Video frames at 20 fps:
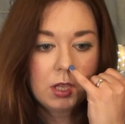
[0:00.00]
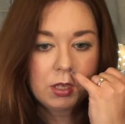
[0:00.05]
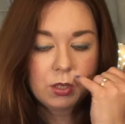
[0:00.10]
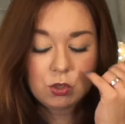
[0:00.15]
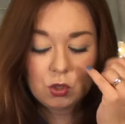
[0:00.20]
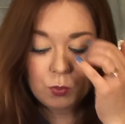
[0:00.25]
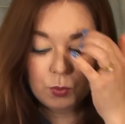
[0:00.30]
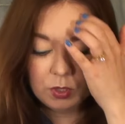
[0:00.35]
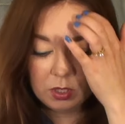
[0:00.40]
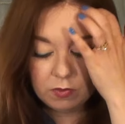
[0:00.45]

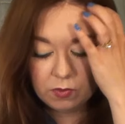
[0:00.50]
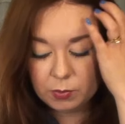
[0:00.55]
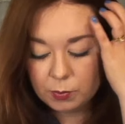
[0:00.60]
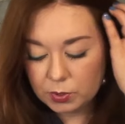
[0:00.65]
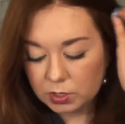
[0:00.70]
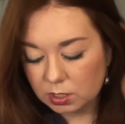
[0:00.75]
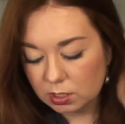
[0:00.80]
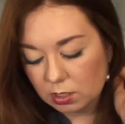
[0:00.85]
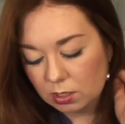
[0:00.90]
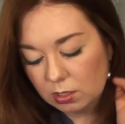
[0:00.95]
чтобы не
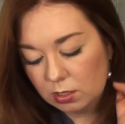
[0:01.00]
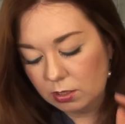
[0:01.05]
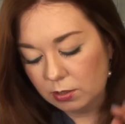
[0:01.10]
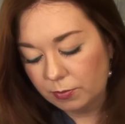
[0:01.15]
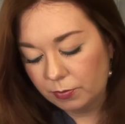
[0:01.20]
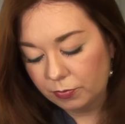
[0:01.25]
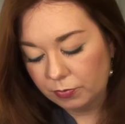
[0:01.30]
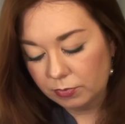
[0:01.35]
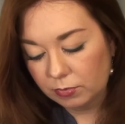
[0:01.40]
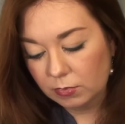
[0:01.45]
выпить
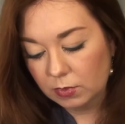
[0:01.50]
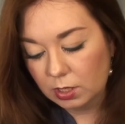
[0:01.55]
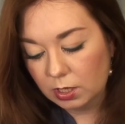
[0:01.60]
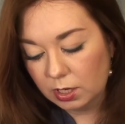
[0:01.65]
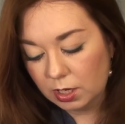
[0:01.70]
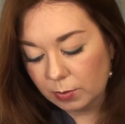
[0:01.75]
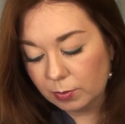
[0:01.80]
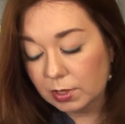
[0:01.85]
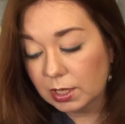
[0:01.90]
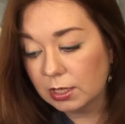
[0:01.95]
э,
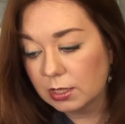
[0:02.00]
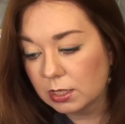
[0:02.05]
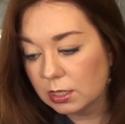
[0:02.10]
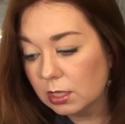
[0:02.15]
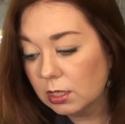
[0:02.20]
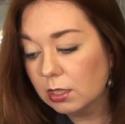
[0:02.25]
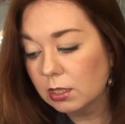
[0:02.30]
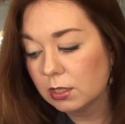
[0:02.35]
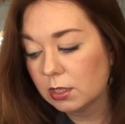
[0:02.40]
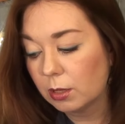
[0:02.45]
крем для
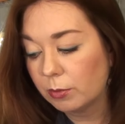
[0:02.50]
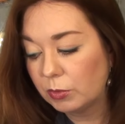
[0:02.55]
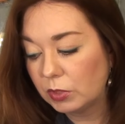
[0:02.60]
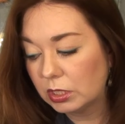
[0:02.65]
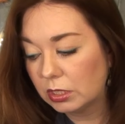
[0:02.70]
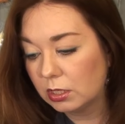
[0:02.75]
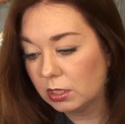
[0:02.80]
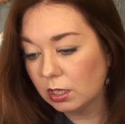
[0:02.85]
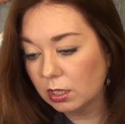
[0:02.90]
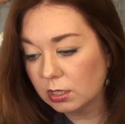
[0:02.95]
тела, там,
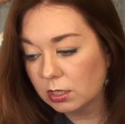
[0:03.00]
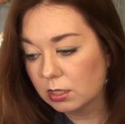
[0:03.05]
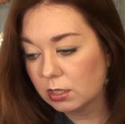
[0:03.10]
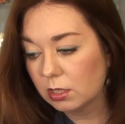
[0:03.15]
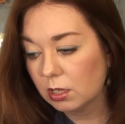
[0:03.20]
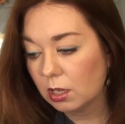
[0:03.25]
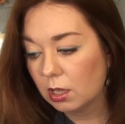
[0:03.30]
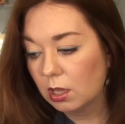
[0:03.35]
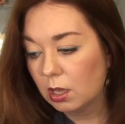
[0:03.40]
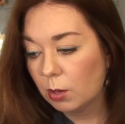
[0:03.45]
не
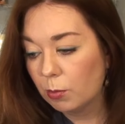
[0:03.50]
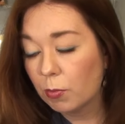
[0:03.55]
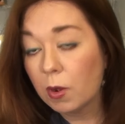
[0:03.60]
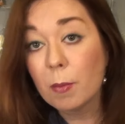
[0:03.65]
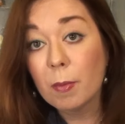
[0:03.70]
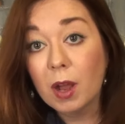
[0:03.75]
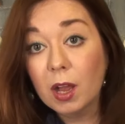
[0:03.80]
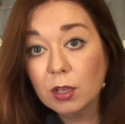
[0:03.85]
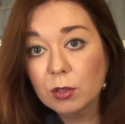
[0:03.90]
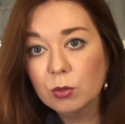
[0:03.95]
съесть
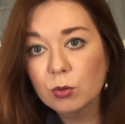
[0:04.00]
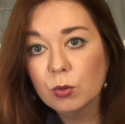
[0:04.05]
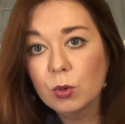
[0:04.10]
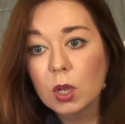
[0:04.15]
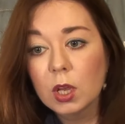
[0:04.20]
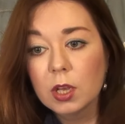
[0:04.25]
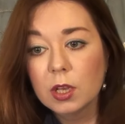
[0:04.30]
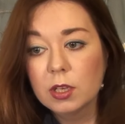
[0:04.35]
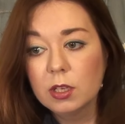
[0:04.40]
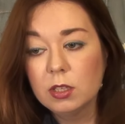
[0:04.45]
помаду,
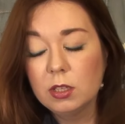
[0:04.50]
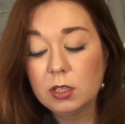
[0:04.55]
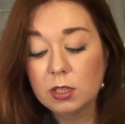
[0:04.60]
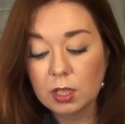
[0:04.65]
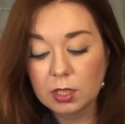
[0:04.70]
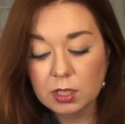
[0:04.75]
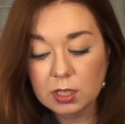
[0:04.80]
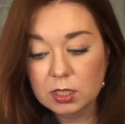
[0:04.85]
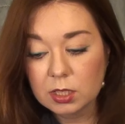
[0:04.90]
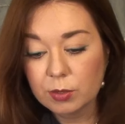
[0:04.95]
не
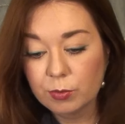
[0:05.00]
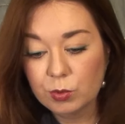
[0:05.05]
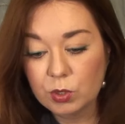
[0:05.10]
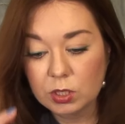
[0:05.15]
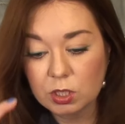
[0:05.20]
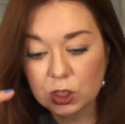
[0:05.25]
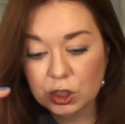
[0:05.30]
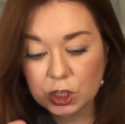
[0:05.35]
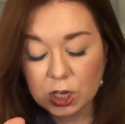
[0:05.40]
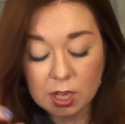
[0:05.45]
наесться вот
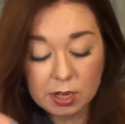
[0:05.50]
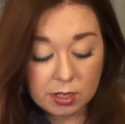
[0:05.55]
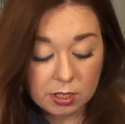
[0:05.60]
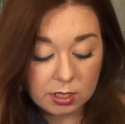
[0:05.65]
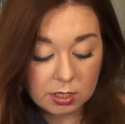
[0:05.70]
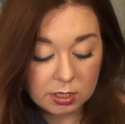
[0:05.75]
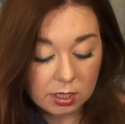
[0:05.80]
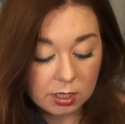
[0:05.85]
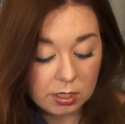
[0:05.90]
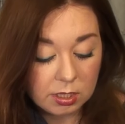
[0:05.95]
эти
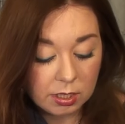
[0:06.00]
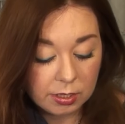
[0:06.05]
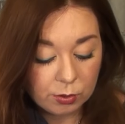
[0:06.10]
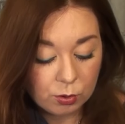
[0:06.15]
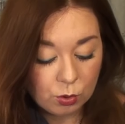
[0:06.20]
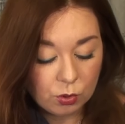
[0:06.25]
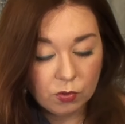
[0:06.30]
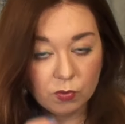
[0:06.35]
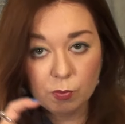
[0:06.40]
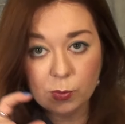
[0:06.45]
шарики, знаете,
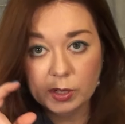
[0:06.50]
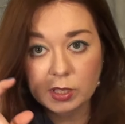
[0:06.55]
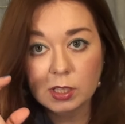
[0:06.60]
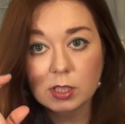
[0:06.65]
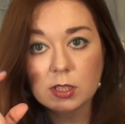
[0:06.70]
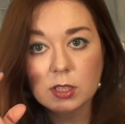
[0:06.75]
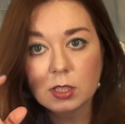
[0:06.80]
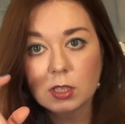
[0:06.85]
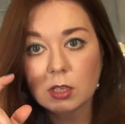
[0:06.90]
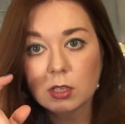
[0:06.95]
которые в
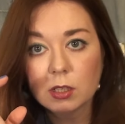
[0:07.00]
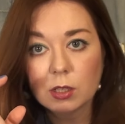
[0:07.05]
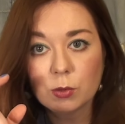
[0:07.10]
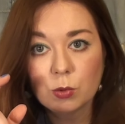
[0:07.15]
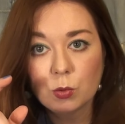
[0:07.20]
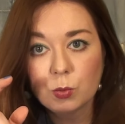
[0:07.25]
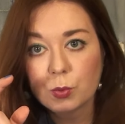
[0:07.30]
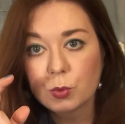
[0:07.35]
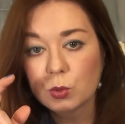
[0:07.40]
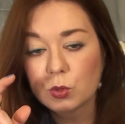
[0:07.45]
пакетике
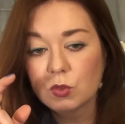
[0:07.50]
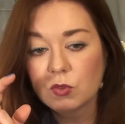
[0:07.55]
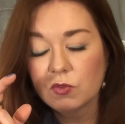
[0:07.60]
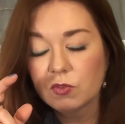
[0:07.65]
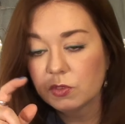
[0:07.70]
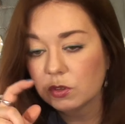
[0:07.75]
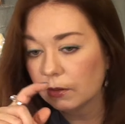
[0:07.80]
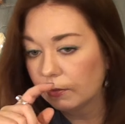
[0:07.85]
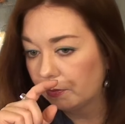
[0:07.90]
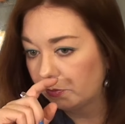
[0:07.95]
кладут
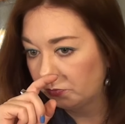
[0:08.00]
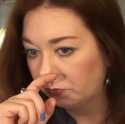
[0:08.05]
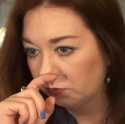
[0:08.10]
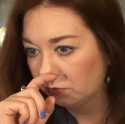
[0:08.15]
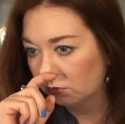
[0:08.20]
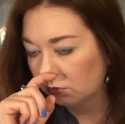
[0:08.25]
против э,